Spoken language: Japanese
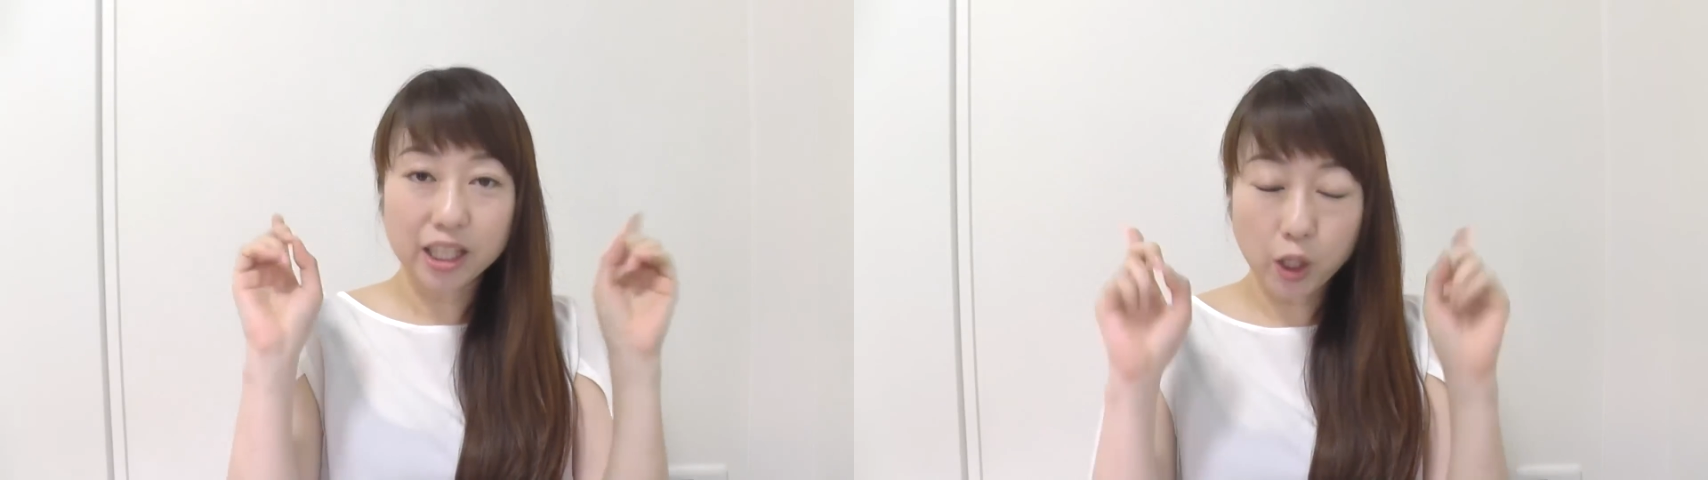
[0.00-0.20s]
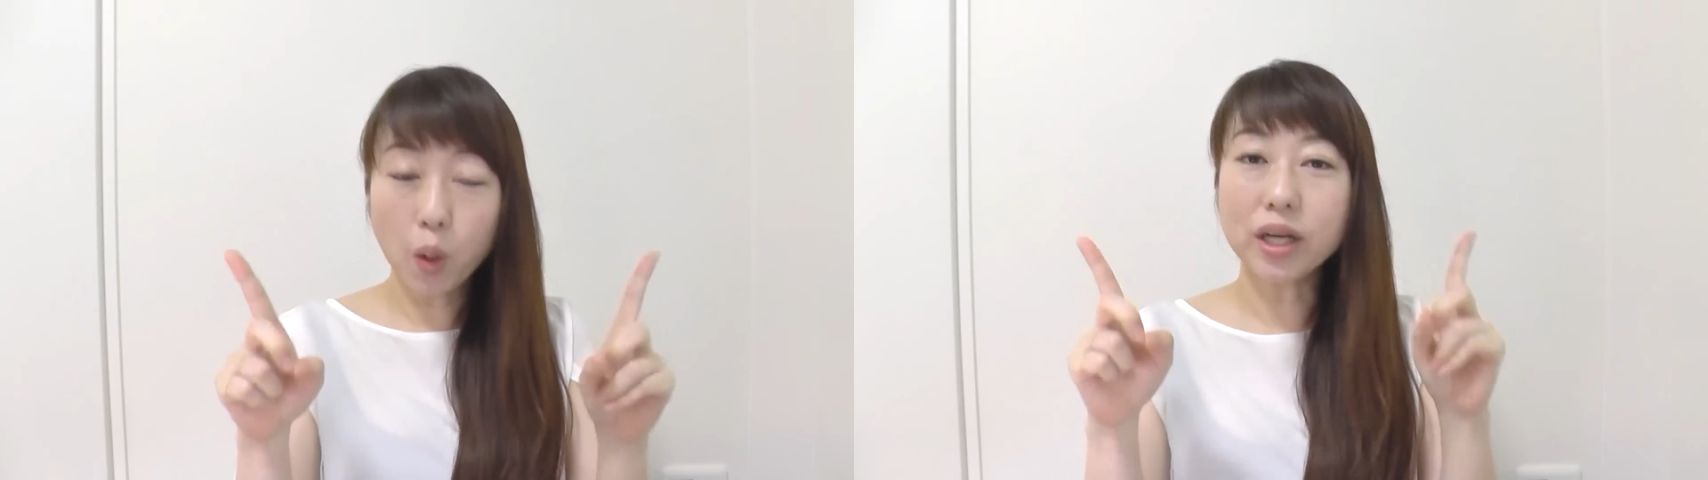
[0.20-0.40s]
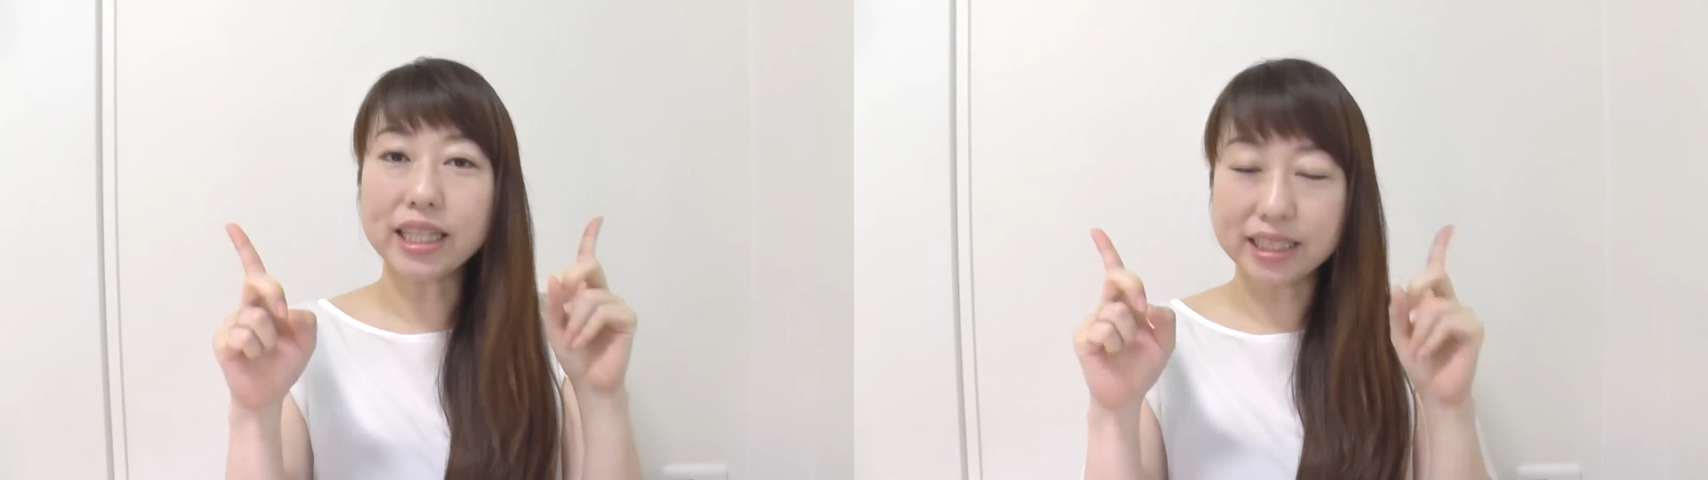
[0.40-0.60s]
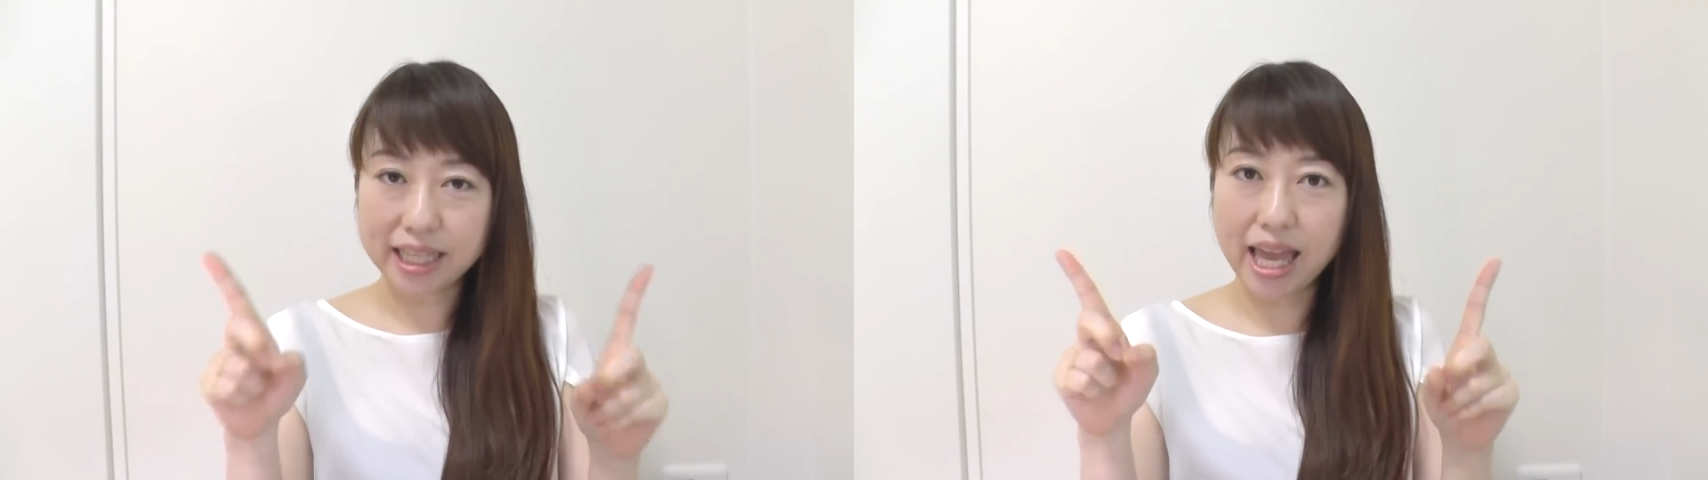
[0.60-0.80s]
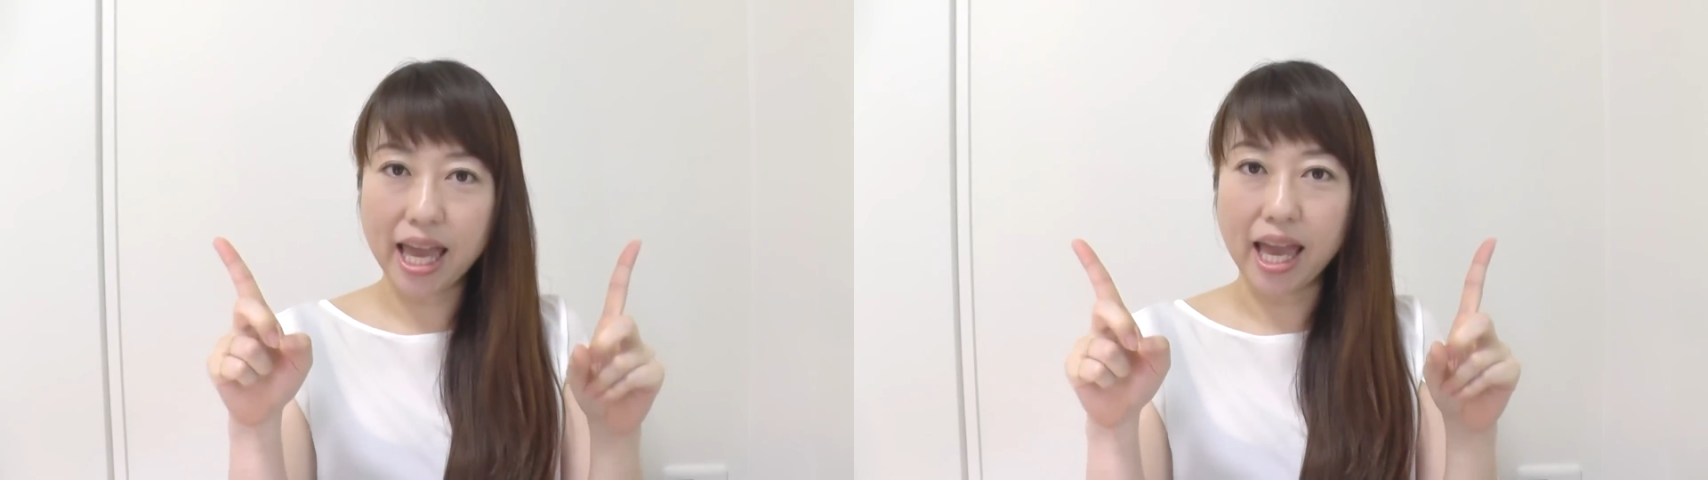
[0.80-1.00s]
今日はです
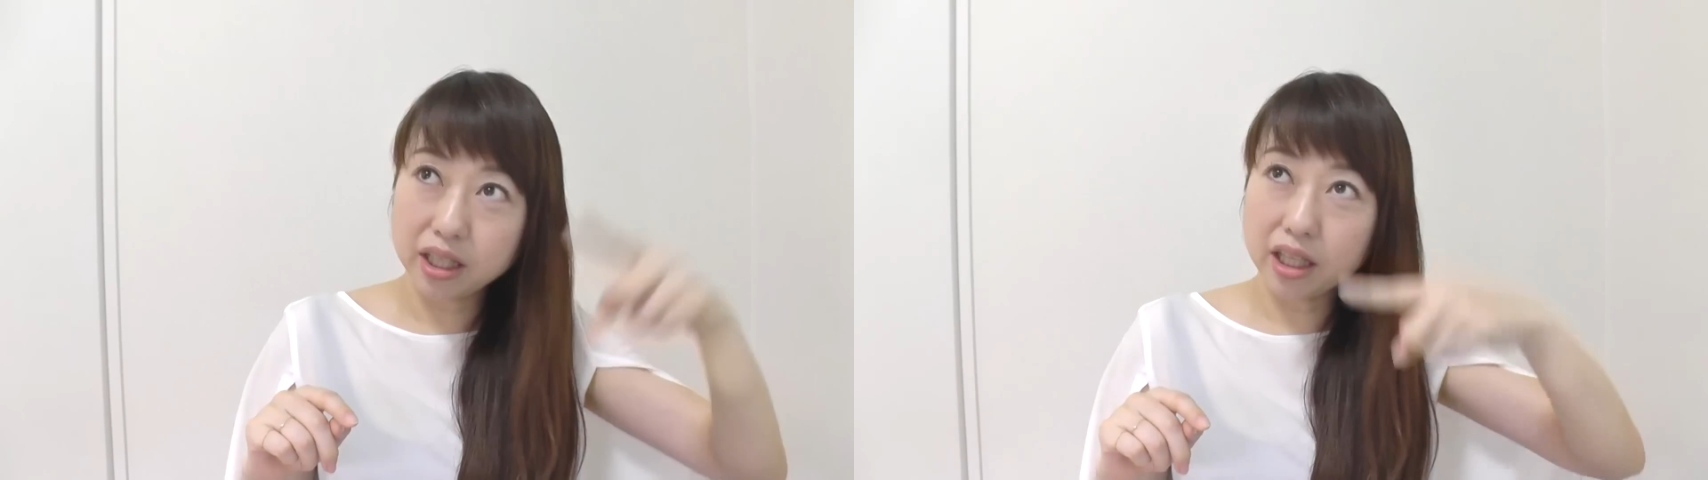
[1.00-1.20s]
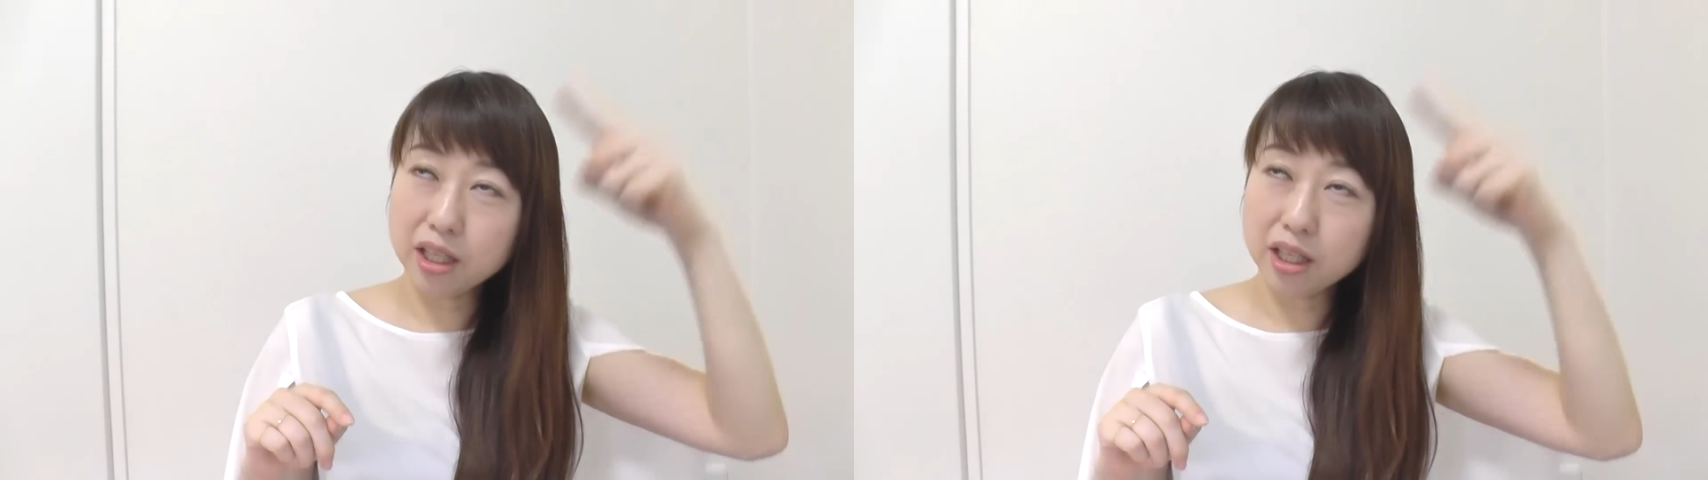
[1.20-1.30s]
ね、